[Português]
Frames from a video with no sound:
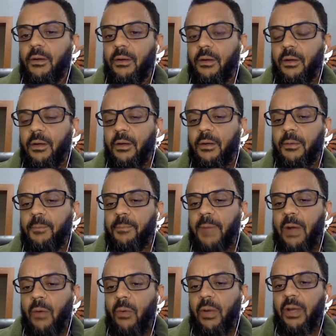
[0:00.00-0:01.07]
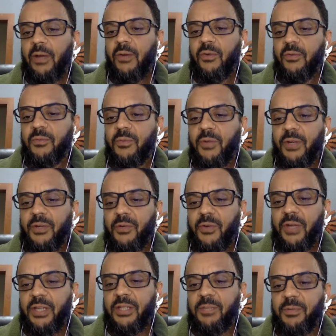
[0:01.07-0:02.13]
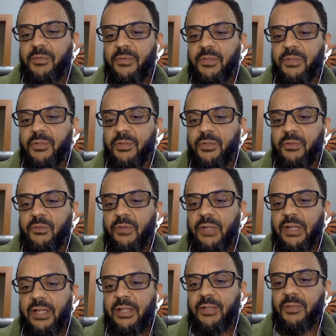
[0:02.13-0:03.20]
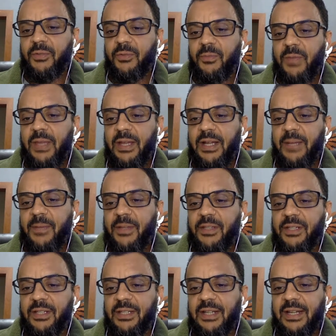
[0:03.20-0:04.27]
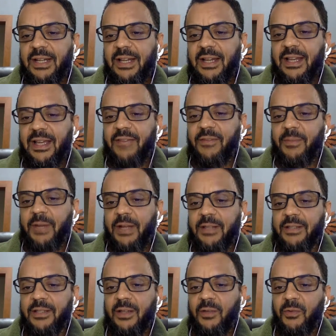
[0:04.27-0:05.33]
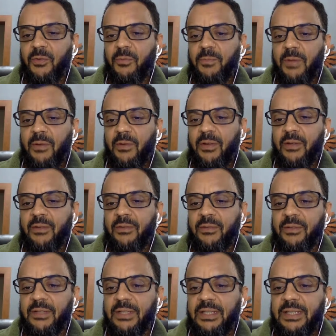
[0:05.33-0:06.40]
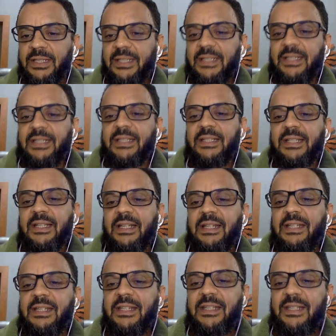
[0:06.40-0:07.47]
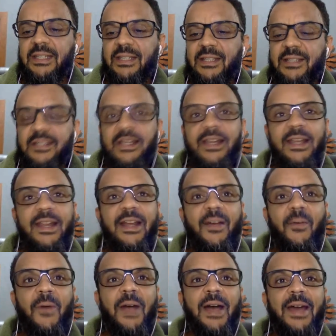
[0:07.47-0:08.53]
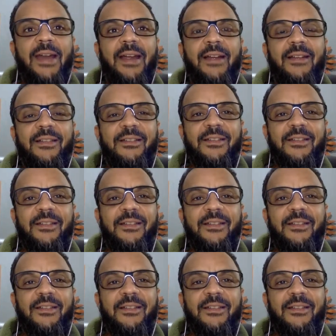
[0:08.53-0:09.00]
Ó, Paulão, boa noite, professor Giovanni, tudo bem? Acabei de entrar na live, abração do Paulão. Naline, de Araraquara.